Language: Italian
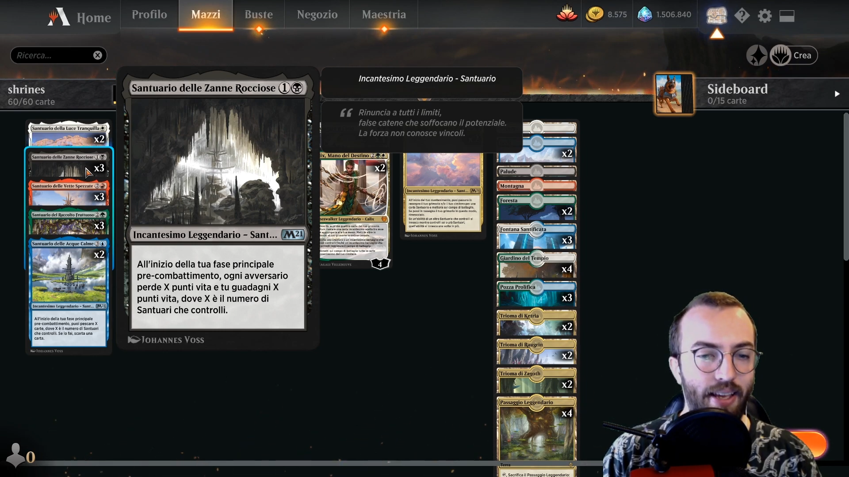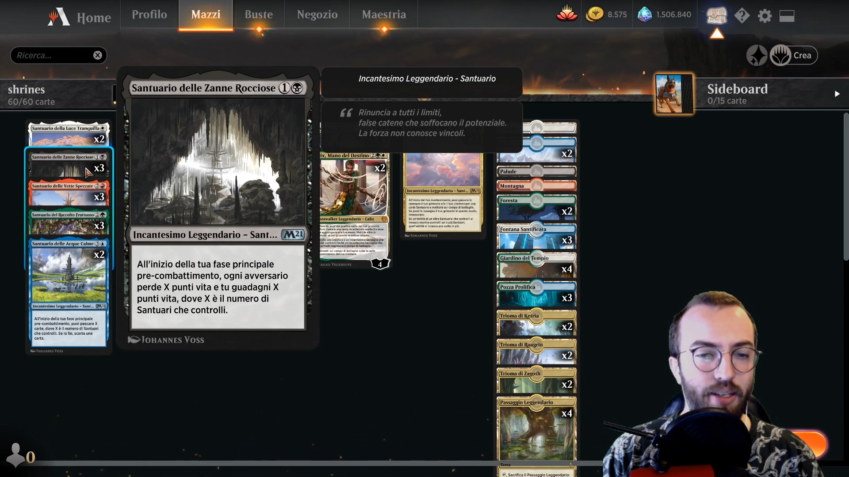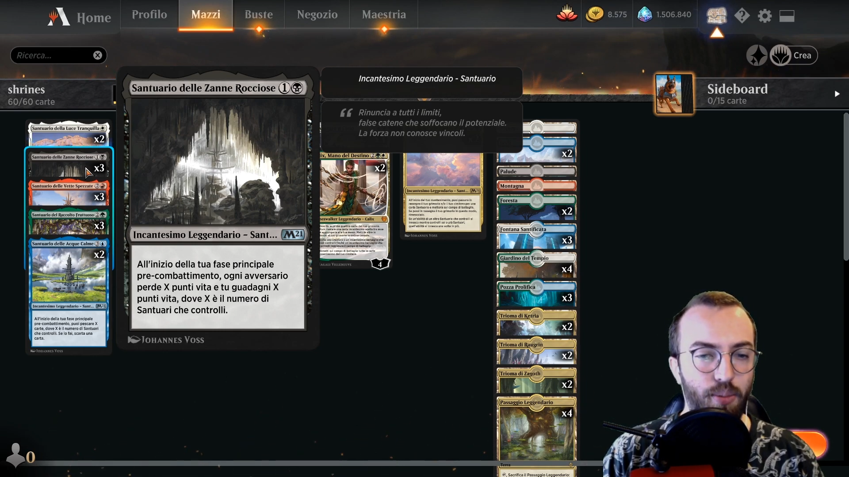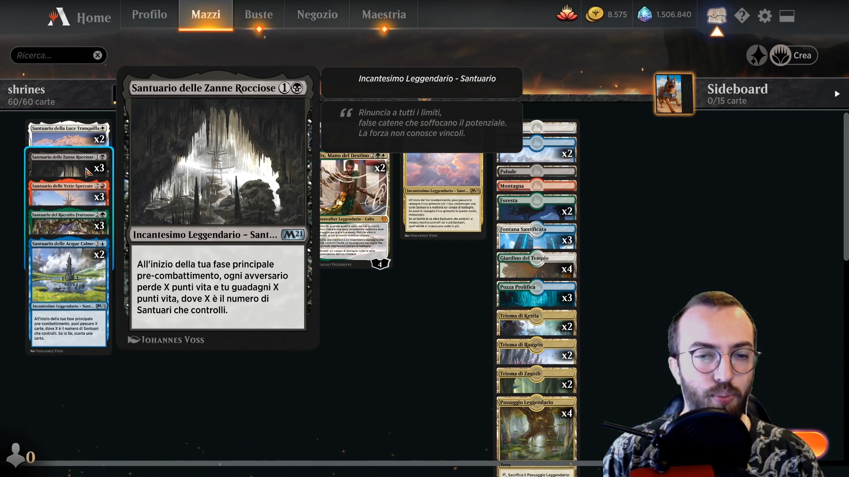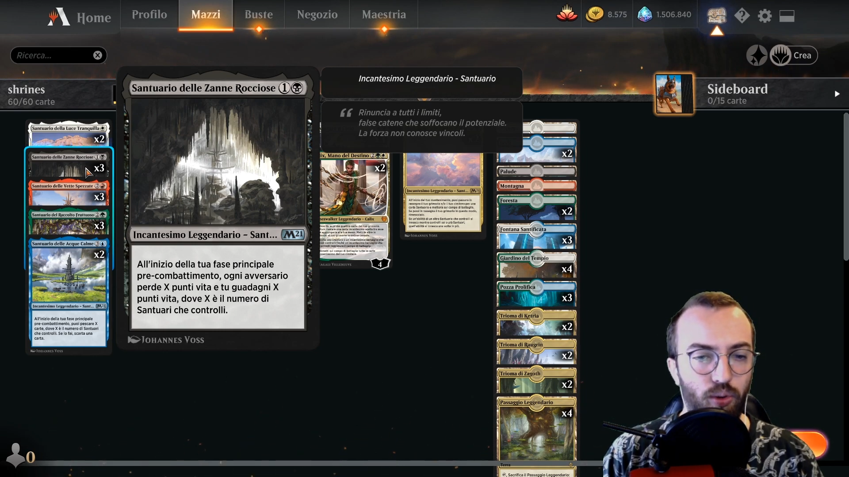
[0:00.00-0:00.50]

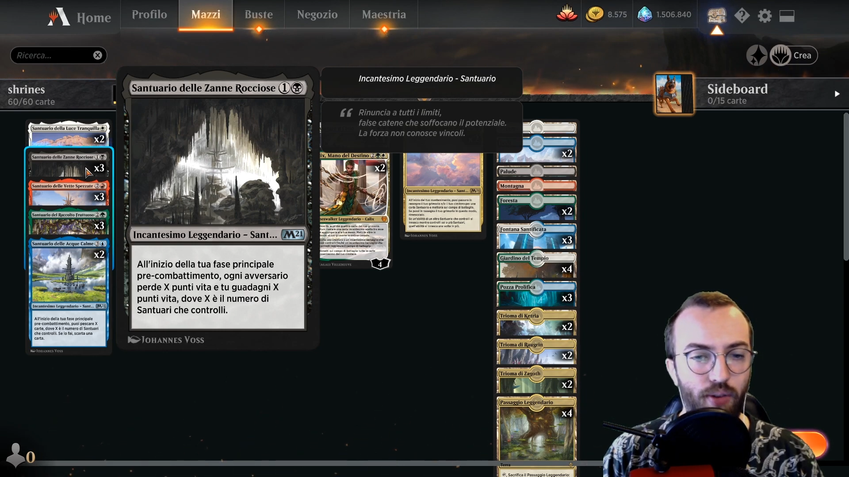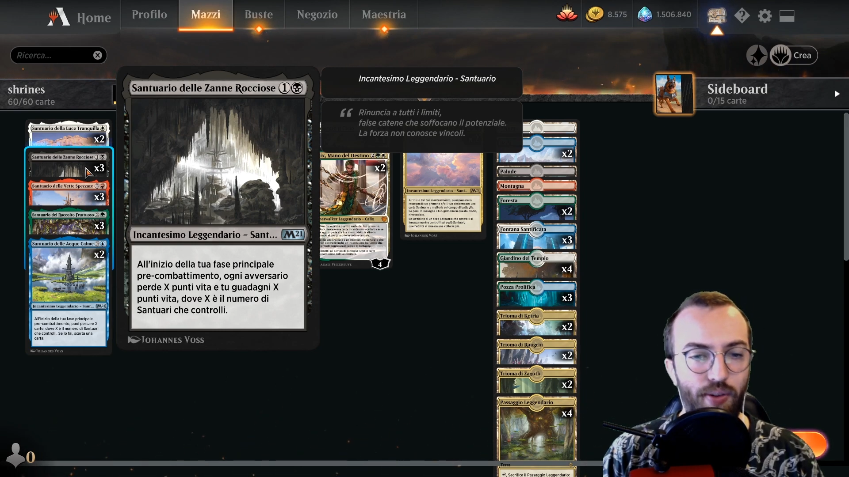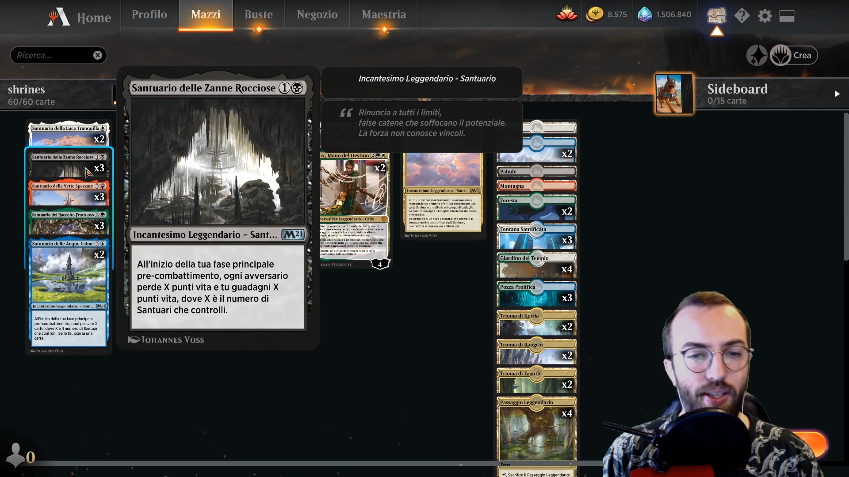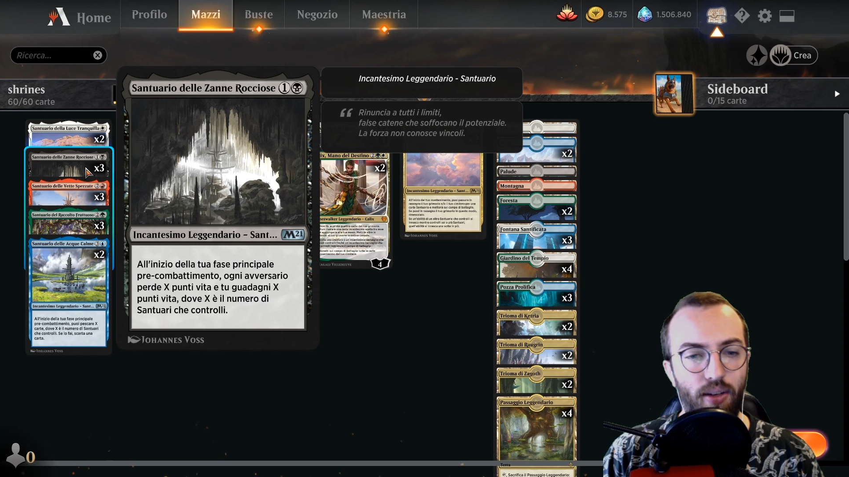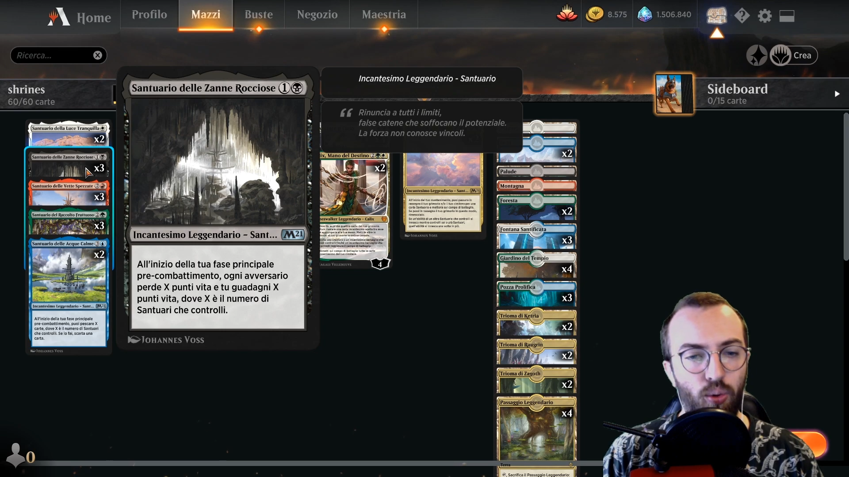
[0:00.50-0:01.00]
x punti
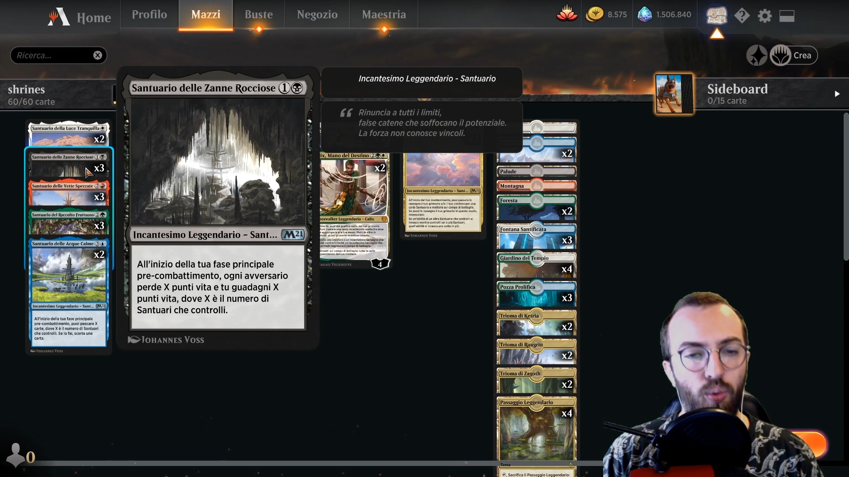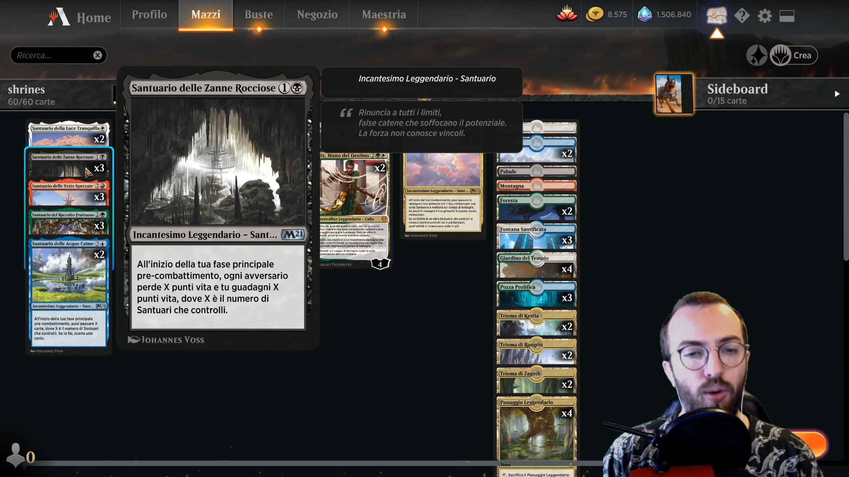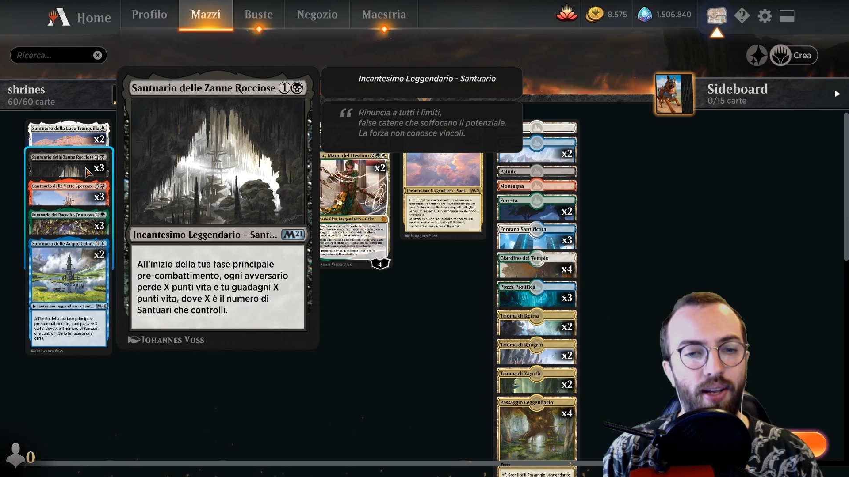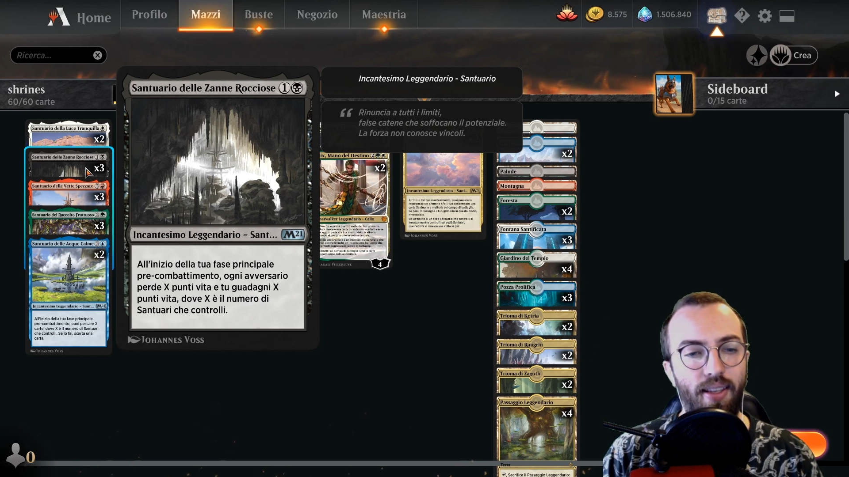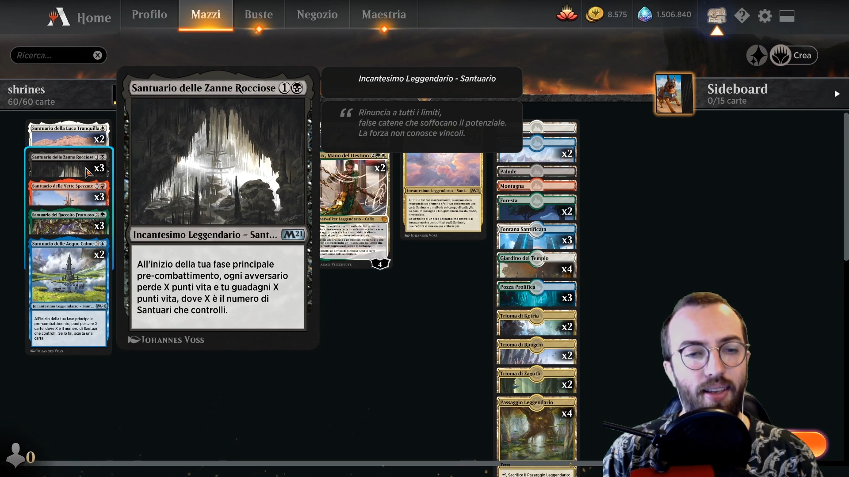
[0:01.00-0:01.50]
vita e tu
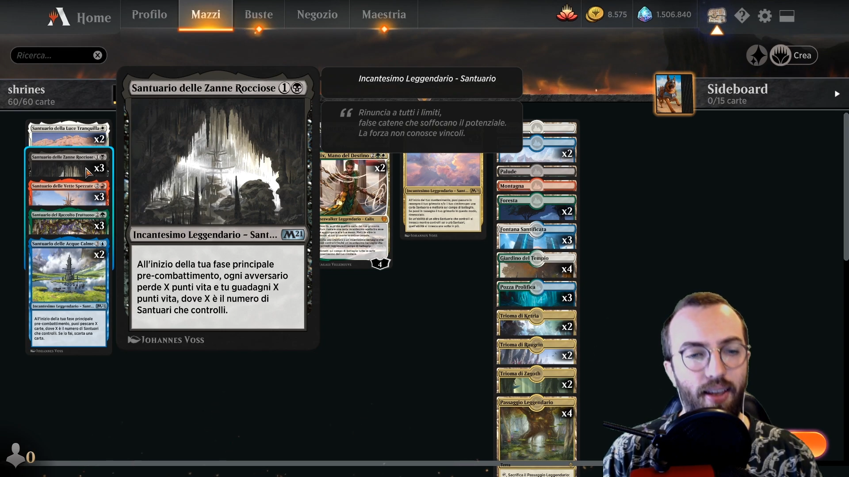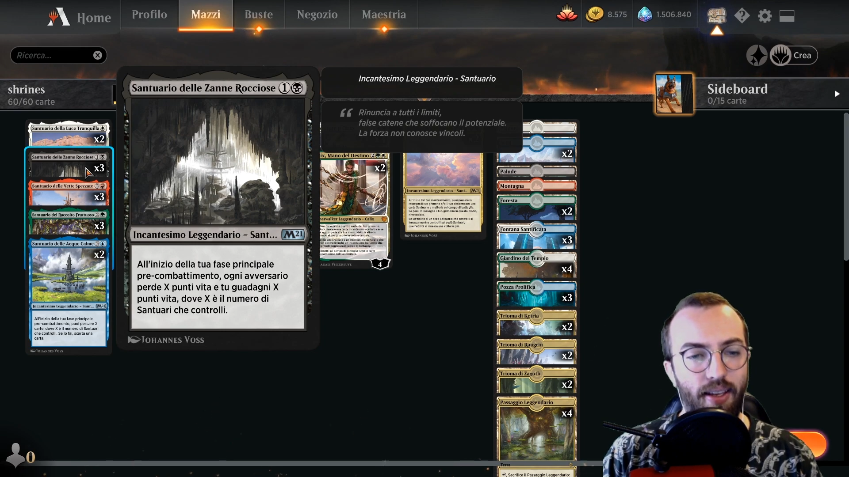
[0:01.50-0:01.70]
guadagni